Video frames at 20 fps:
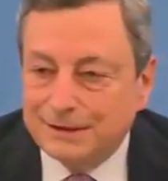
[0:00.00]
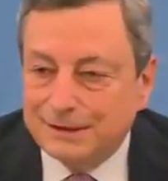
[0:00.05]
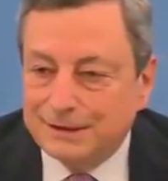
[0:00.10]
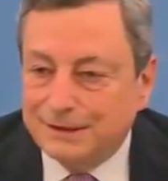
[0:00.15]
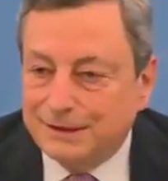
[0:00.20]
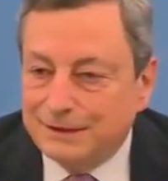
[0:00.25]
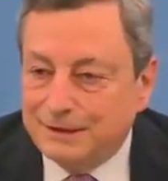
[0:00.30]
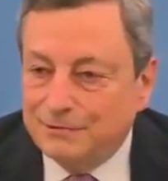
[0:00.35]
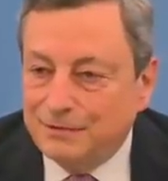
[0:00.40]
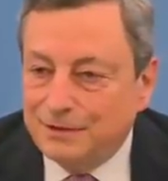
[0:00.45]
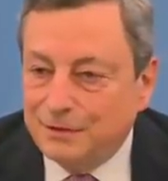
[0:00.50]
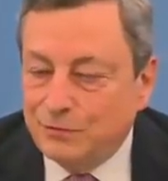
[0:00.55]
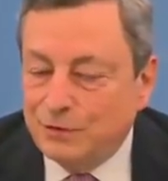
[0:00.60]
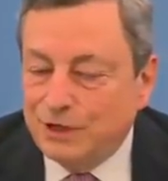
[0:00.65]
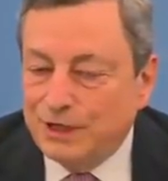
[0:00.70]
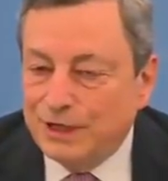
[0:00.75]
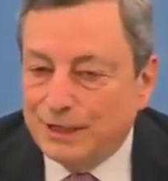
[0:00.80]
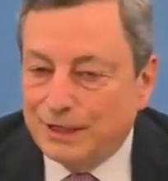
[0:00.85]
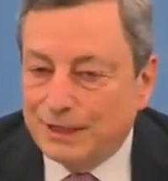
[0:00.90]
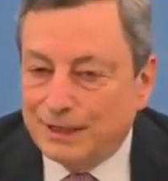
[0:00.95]
di
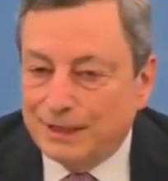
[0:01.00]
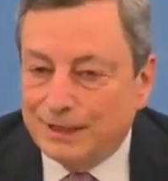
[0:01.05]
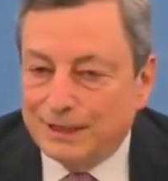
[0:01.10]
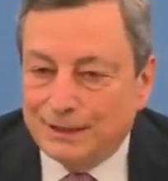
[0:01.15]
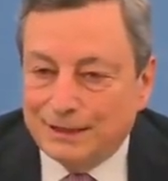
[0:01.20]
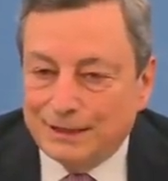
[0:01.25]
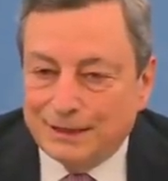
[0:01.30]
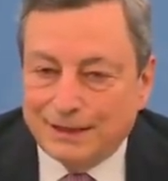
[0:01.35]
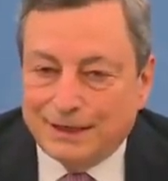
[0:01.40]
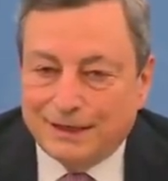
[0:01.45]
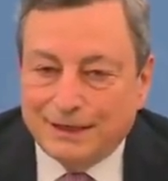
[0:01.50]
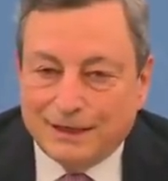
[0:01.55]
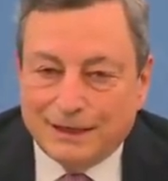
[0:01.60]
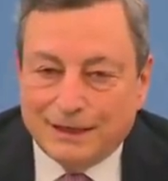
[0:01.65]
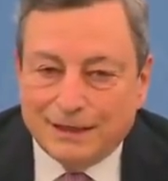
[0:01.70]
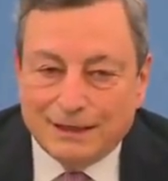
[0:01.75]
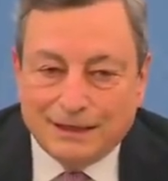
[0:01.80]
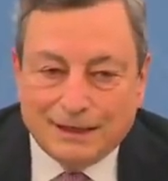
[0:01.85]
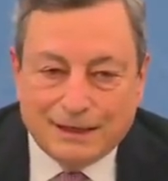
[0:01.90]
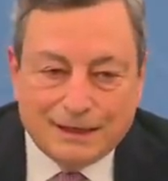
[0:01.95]
diminuire
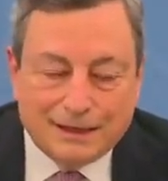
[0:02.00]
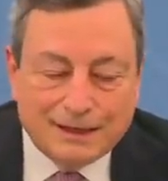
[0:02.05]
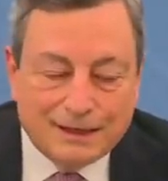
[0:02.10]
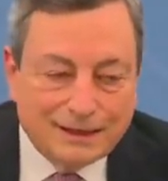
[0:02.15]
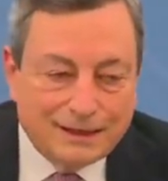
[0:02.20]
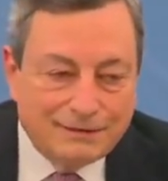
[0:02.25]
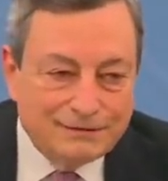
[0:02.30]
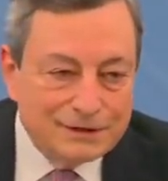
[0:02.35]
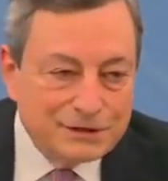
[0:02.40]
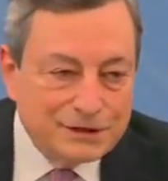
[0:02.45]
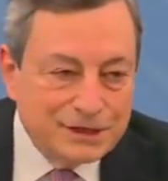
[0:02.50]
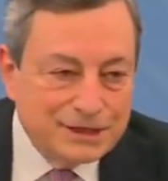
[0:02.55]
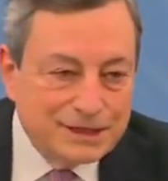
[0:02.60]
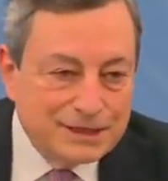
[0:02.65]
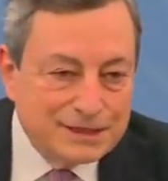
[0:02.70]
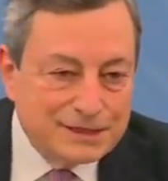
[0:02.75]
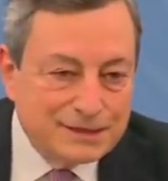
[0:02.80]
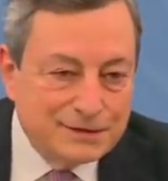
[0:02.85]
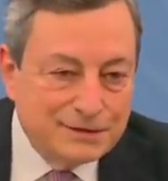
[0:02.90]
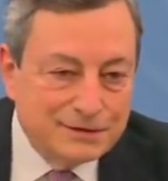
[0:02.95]
la, la, la,
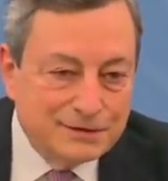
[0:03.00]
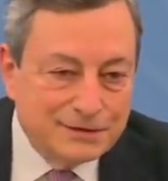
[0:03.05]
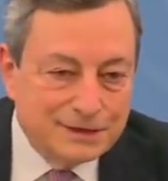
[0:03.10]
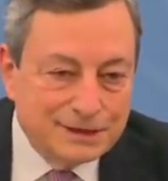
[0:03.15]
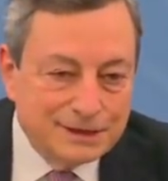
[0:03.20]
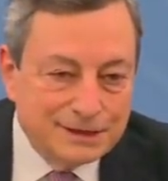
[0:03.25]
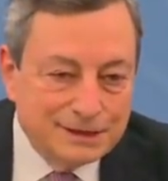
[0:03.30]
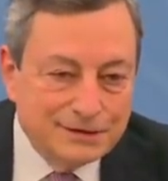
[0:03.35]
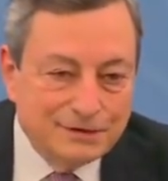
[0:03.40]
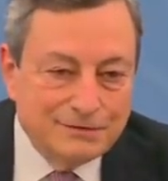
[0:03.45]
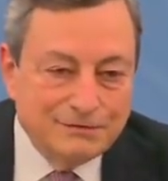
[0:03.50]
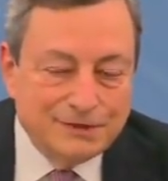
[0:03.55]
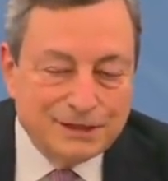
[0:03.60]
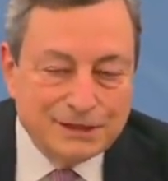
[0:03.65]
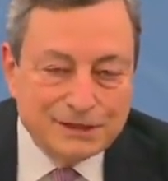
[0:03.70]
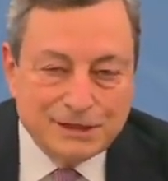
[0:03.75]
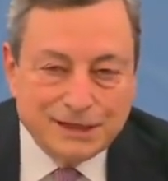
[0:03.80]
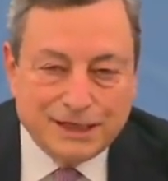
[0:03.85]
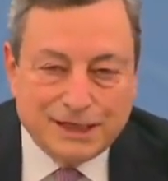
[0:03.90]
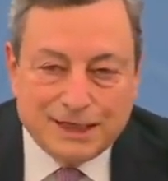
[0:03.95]
vaccinazione, di non
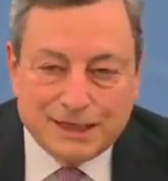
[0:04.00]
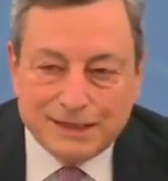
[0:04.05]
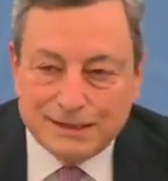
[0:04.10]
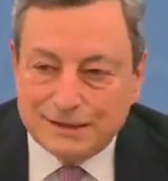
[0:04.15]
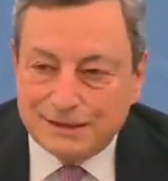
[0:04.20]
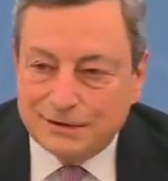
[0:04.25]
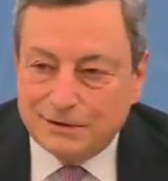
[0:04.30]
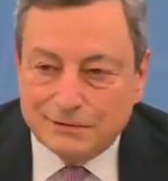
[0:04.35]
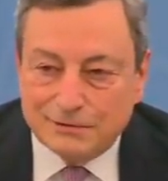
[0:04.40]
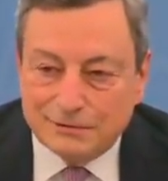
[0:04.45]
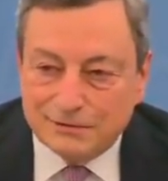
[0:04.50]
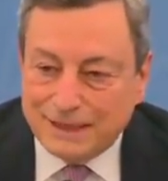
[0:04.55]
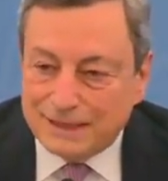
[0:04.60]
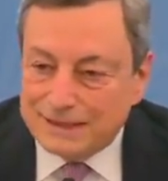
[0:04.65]
vaccinarsi, non, è